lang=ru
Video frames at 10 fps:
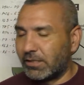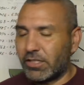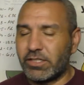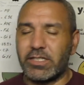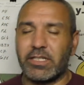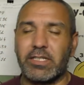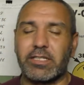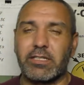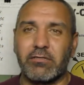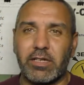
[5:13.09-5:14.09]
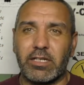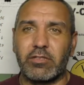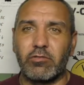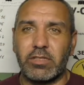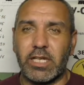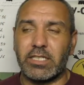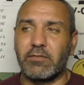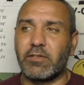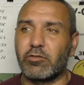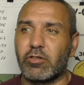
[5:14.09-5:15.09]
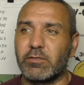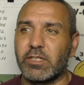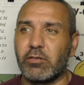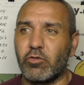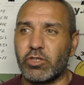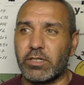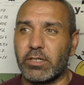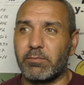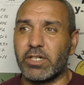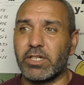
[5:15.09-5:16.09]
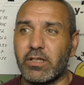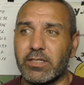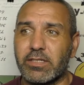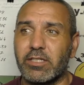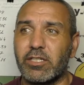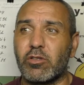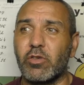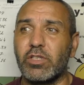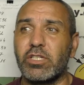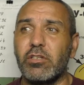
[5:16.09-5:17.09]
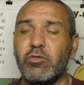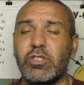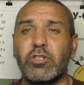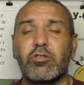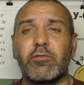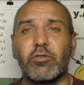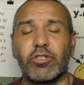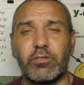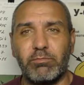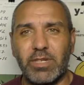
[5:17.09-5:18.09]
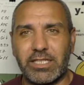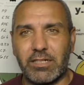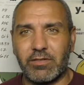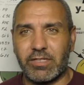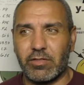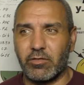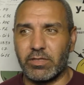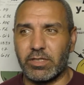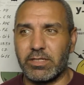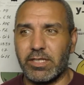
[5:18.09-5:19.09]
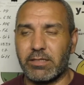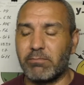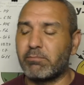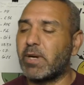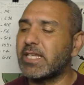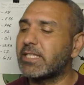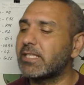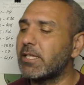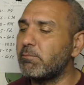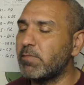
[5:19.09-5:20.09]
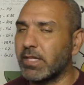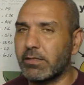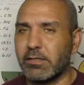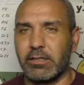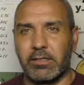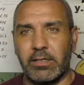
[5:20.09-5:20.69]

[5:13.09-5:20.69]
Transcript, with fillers: должны исходить слова консультации, в которых заложено, пожалуйста, не стройте иллюзий, что вы очень быстро восстановитесь. Нет, постепенно.